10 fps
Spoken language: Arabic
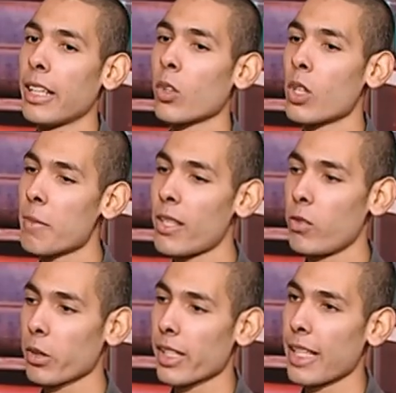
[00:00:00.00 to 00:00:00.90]
كل ما
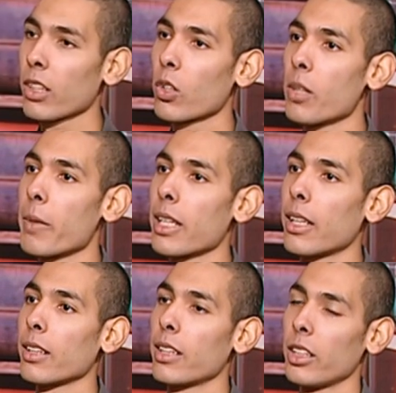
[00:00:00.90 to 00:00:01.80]
العمق زاد كل ما
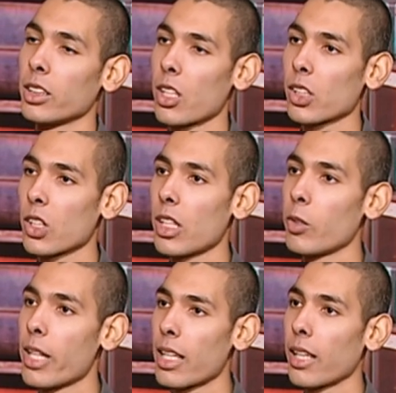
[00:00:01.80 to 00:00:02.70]
انا الثراستر او
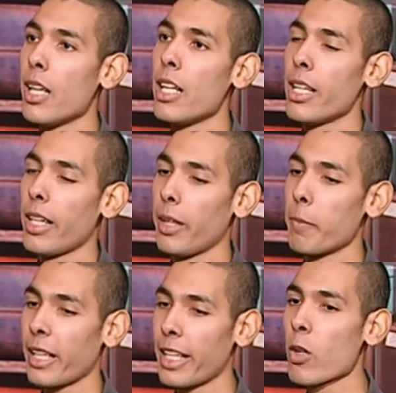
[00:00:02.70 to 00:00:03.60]
اللي انا آه،
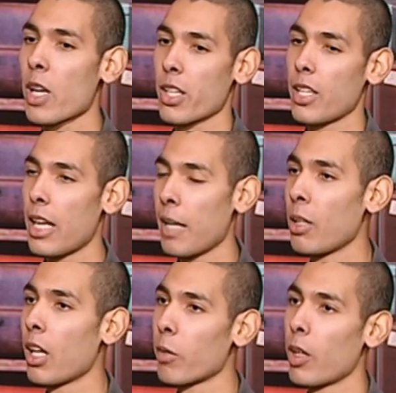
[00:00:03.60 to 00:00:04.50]
بحتاجه عشان اعمل
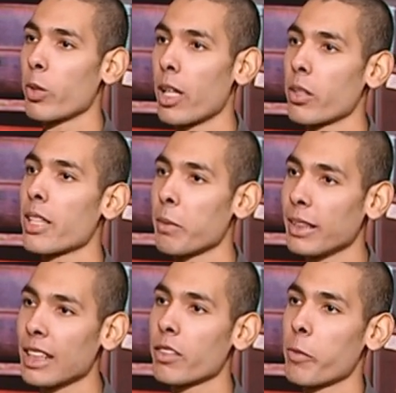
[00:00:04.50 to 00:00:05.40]
او او داون ده
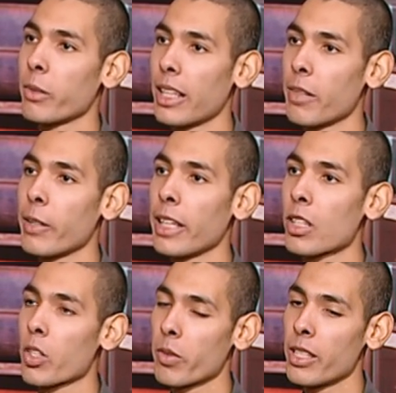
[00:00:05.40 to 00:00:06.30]
بيزيد فبالتالي
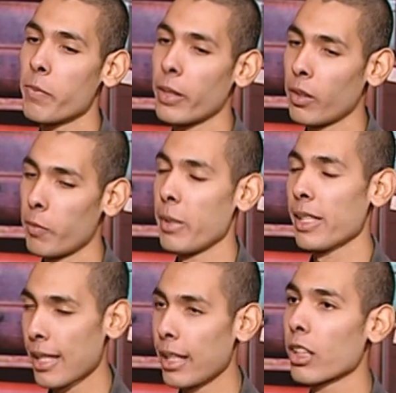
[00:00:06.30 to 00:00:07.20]
بياخد
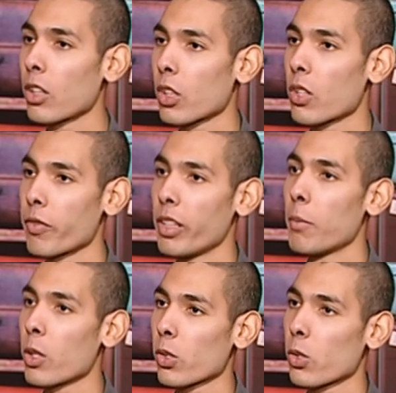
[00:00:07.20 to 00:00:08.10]
بيستهلك اكتر في
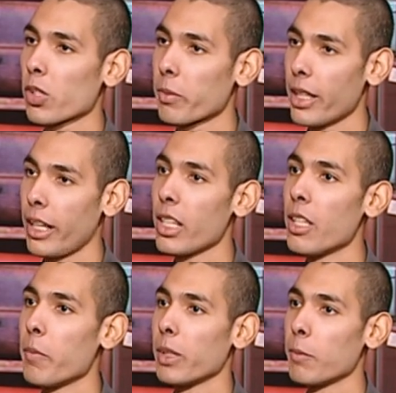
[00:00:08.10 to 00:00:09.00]
الباور سورس بتاعي
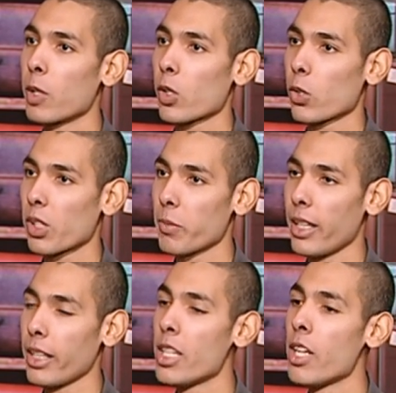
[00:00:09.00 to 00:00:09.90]
من الباور سورس
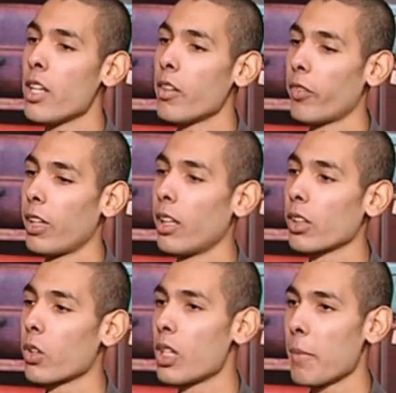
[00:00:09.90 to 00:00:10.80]
بتاعي
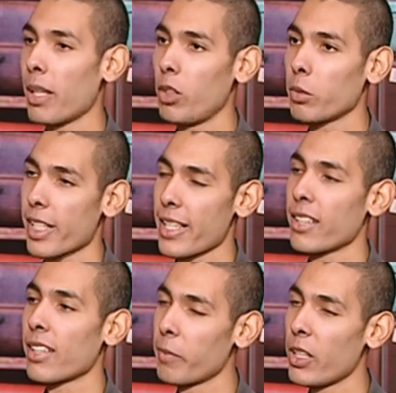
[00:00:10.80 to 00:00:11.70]
فكل ما العمق
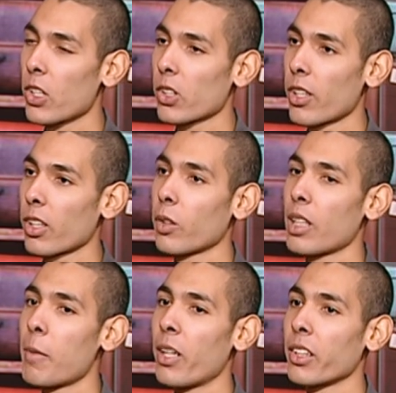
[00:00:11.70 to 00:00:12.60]
زاد ده بيأثر
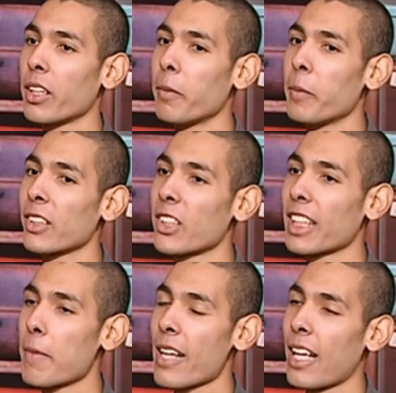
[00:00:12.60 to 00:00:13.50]
طبعا بيأثر
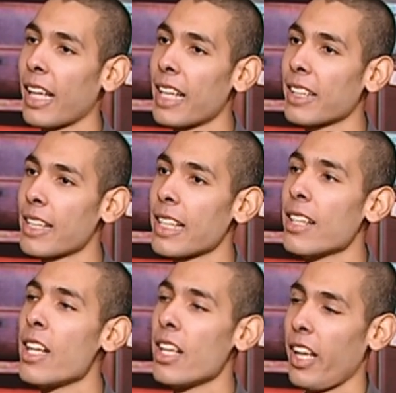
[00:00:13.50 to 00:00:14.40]
كمان على حاجات تانية
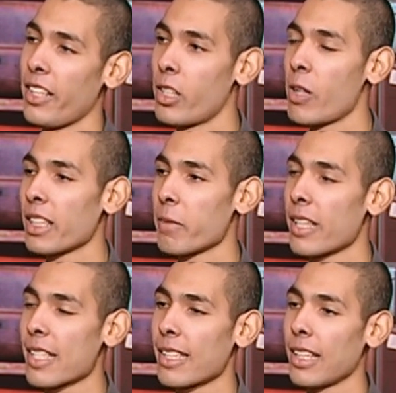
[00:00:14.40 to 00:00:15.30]
احنا دلوقتي
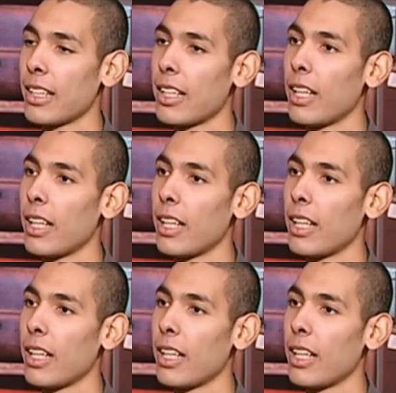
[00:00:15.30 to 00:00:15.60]
بننزل